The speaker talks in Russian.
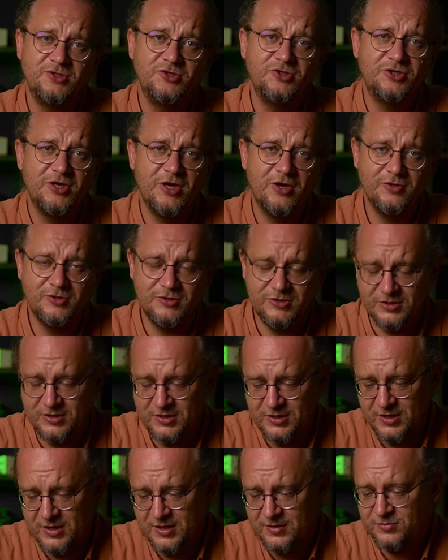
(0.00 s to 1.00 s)
очищаются.
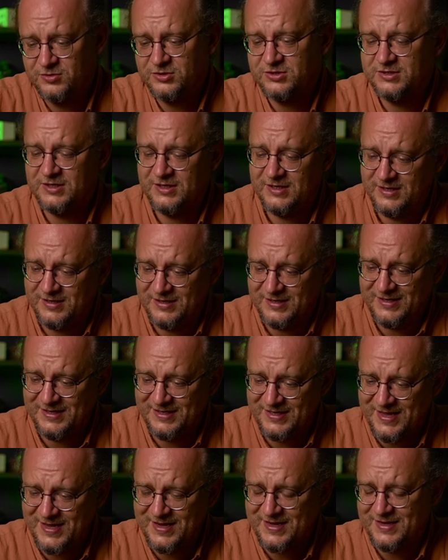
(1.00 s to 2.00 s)
Потому что
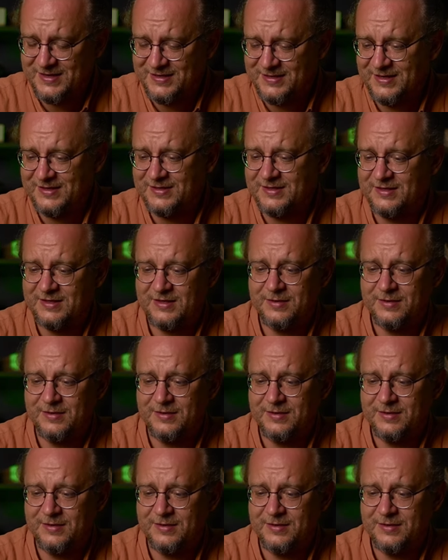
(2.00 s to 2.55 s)
я когда-то,